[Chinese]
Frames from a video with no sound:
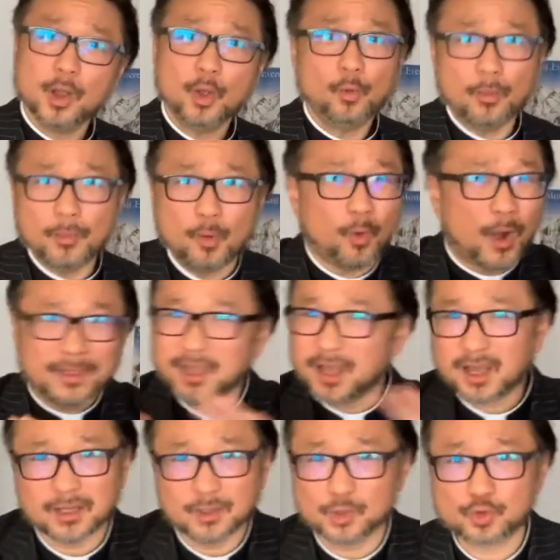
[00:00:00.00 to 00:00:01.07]
我们玩的
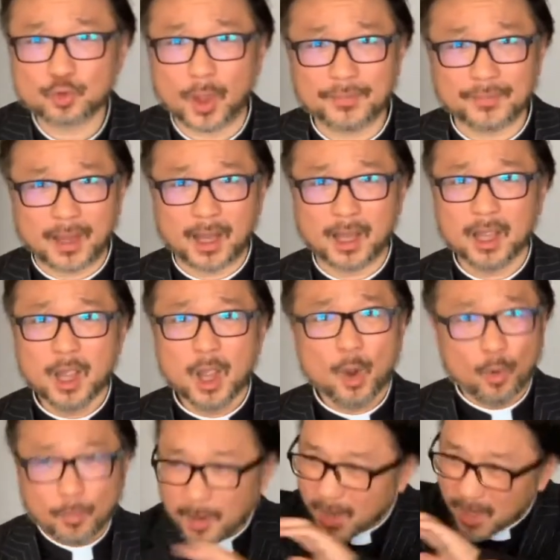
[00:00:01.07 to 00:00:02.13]
很赚啊，
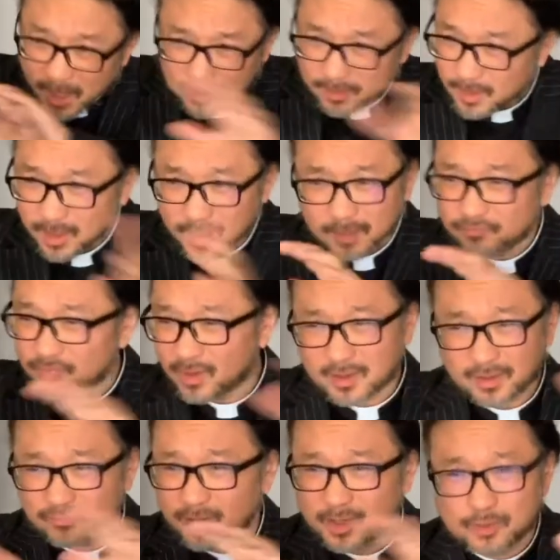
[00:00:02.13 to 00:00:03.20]
我们很很
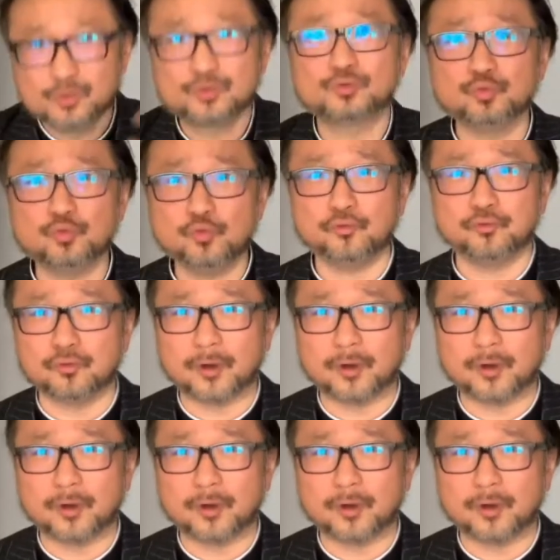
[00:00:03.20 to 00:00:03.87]
很很舒服